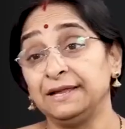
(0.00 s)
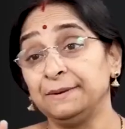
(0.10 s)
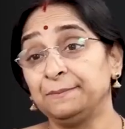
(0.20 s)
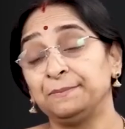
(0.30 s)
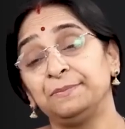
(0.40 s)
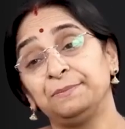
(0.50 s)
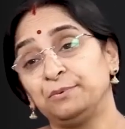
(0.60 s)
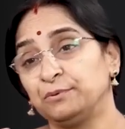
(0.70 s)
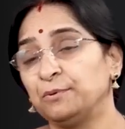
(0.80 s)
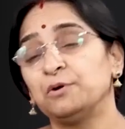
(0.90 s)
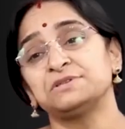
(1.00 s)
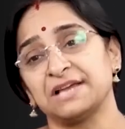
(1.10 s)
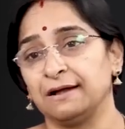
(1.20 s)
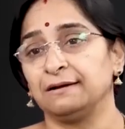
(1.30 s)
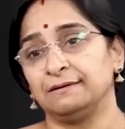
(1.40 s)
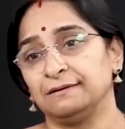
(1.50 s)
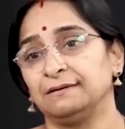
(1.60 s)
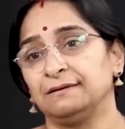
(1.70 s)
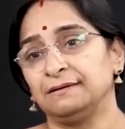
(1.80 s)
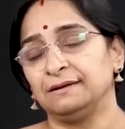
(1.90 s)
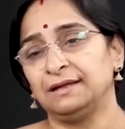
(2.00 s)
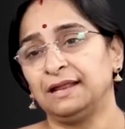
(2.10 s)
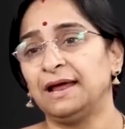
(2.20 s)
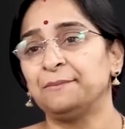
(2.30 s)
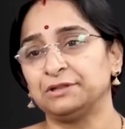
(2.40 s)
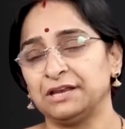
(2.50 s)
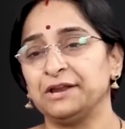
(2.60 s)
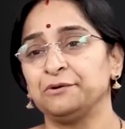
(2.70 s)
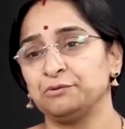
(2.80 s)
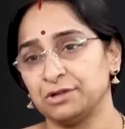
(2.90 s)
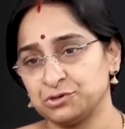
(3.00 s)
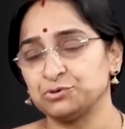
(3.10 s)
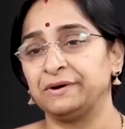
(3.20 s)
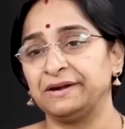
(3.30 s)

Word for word: ఇది బహుశా ఎలా మొదలై ఉండొచ్చు